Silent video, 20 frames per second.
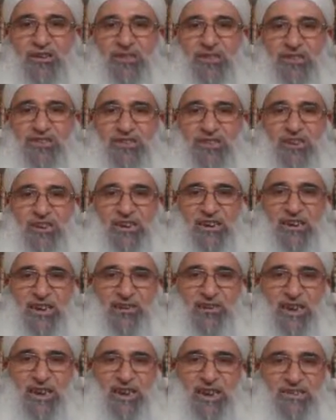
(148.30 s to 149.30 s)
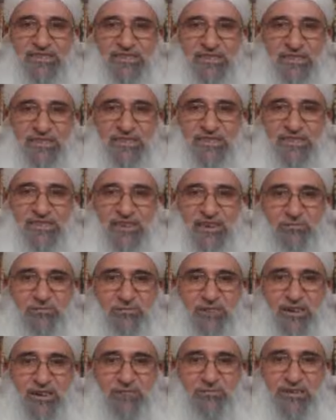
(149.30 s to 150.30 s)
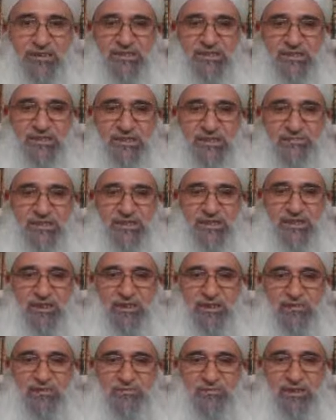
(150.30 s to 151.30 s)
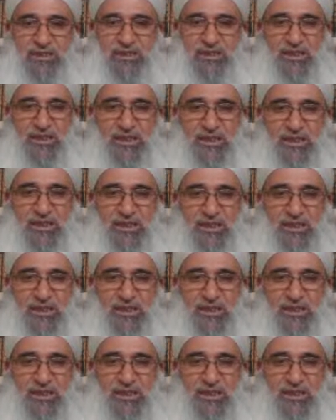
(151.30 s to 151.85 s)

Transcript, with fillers: ve sallallahu ala seyyidina Muhammedin nebiyyil ummiyi